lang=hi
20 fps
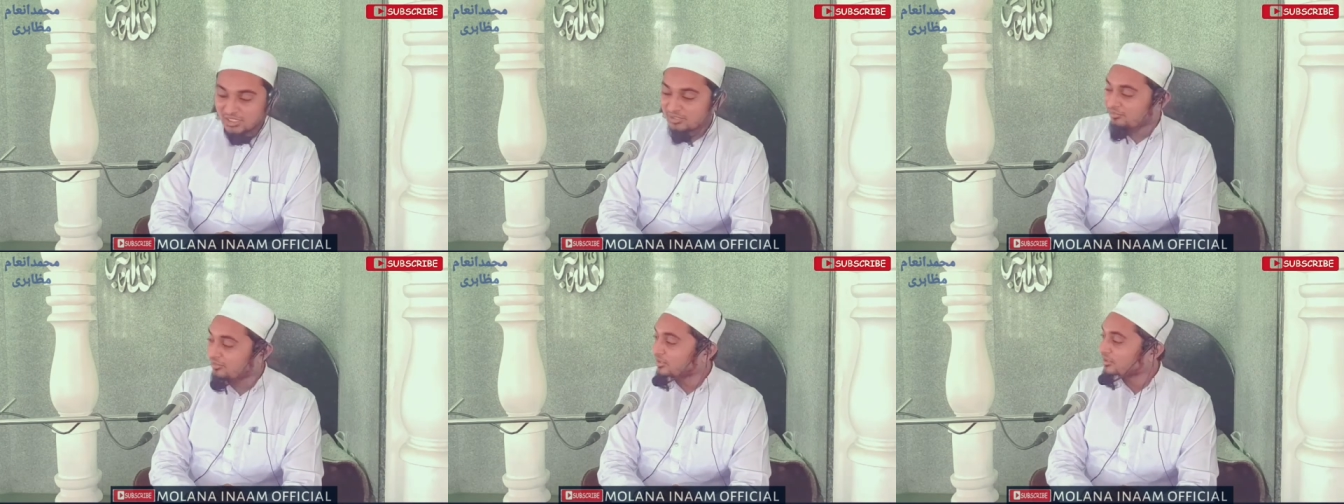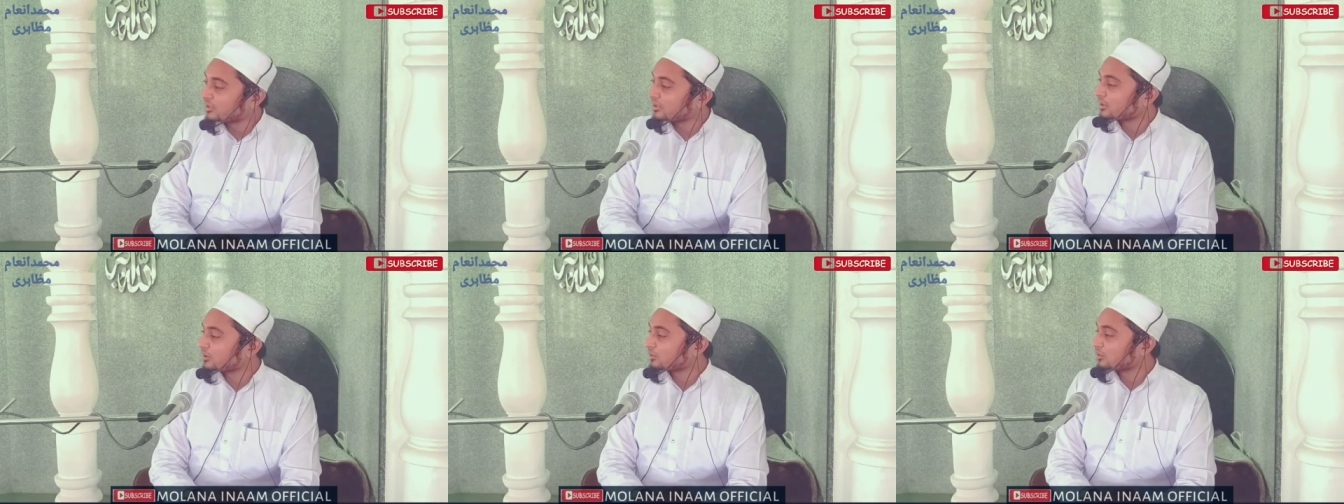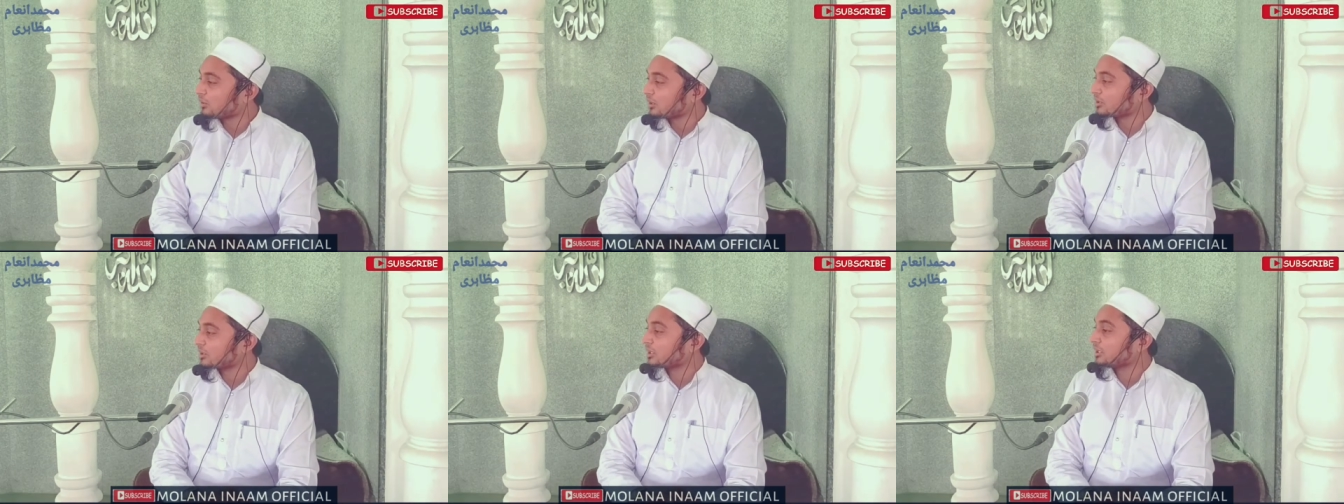जाफ़र
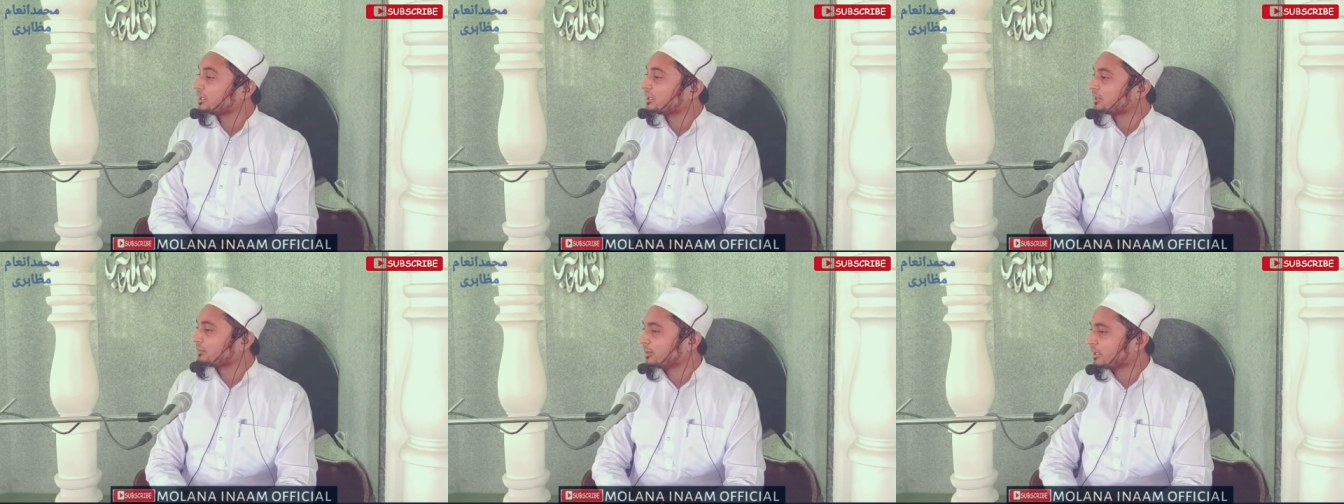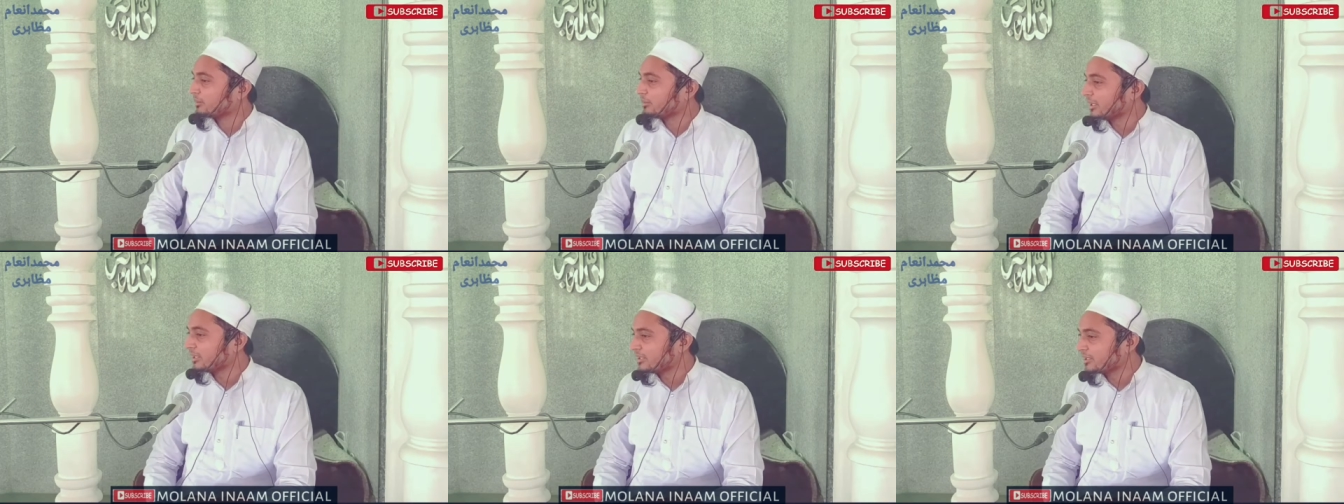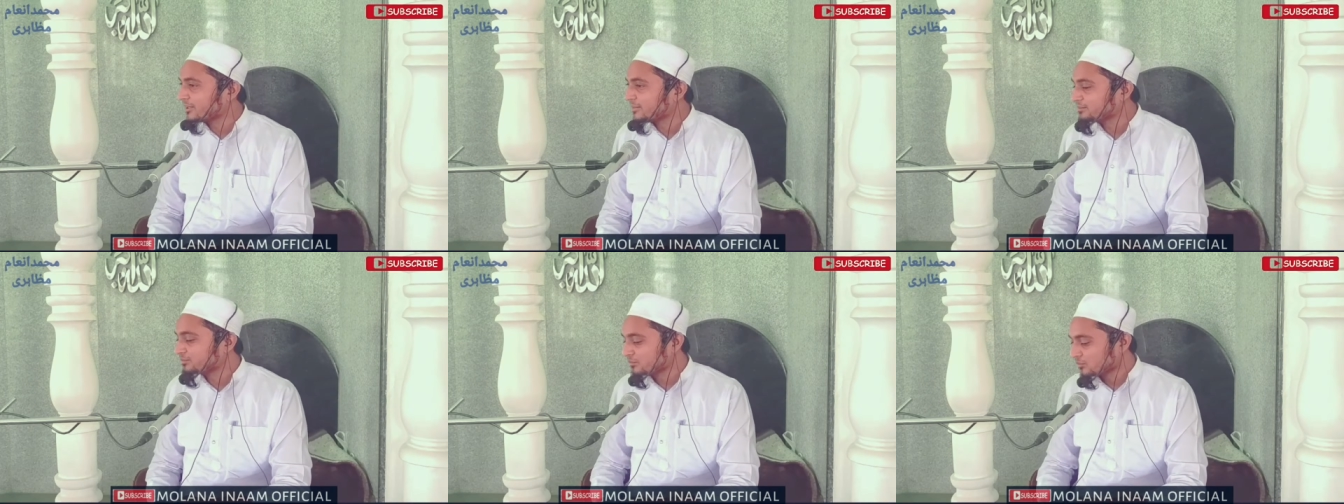रजील्ला हज़रत अली के बड़े भाई
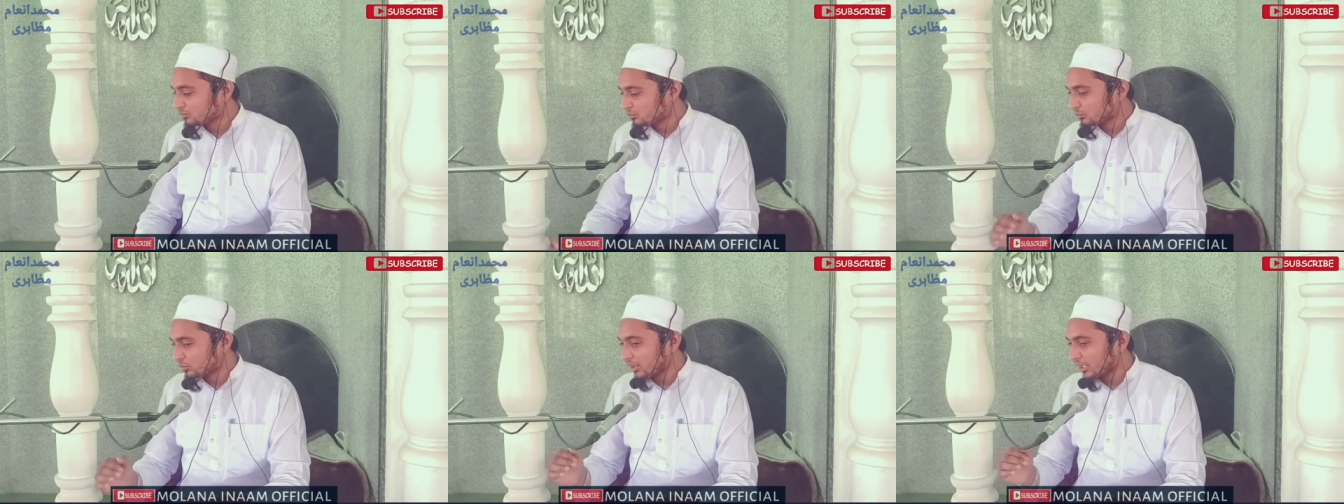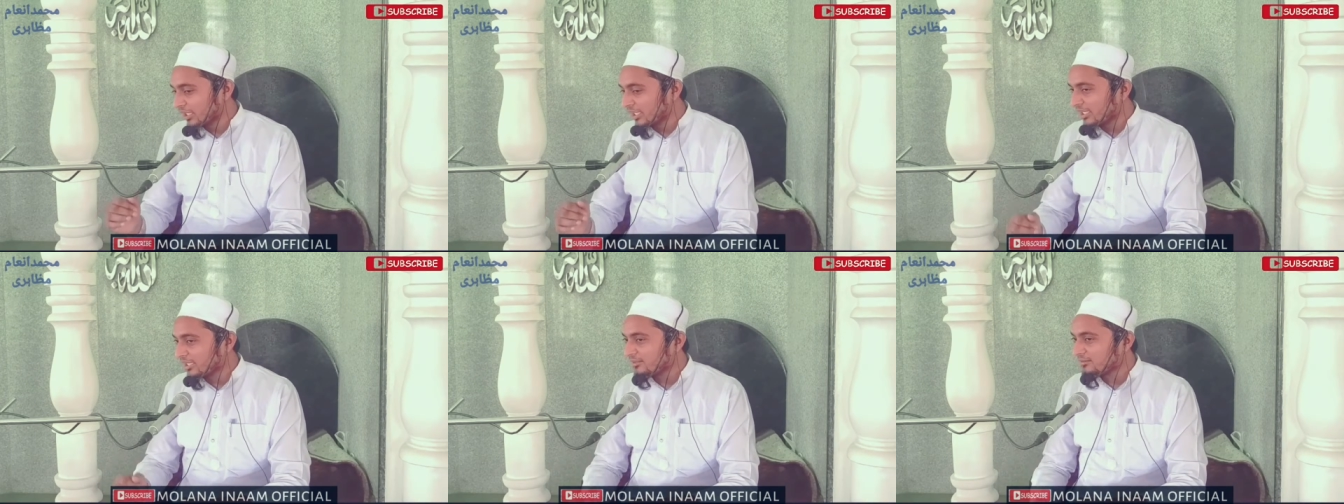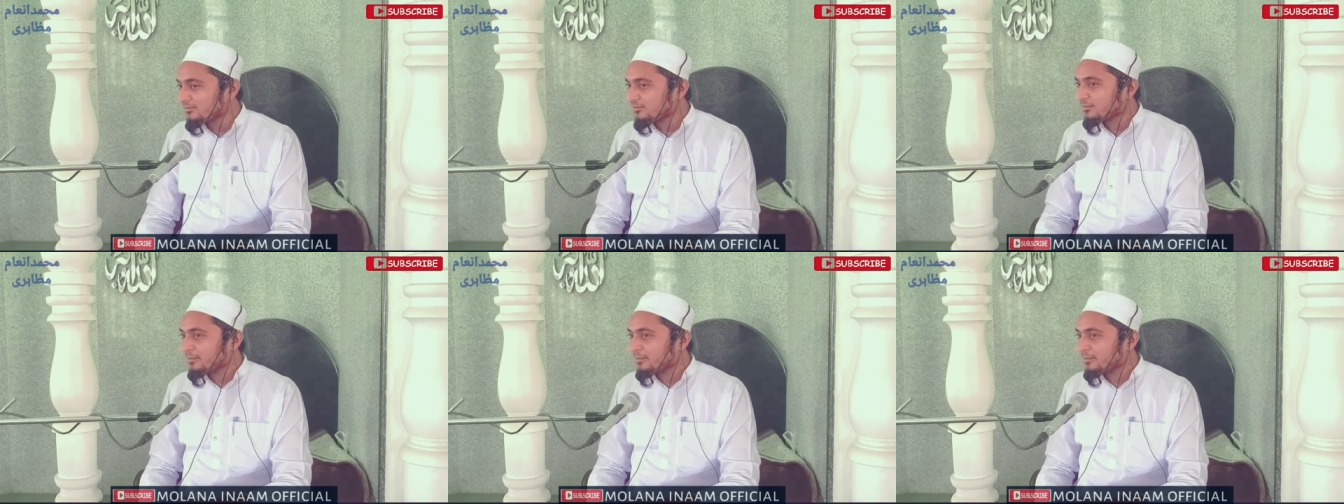हैं बुलाया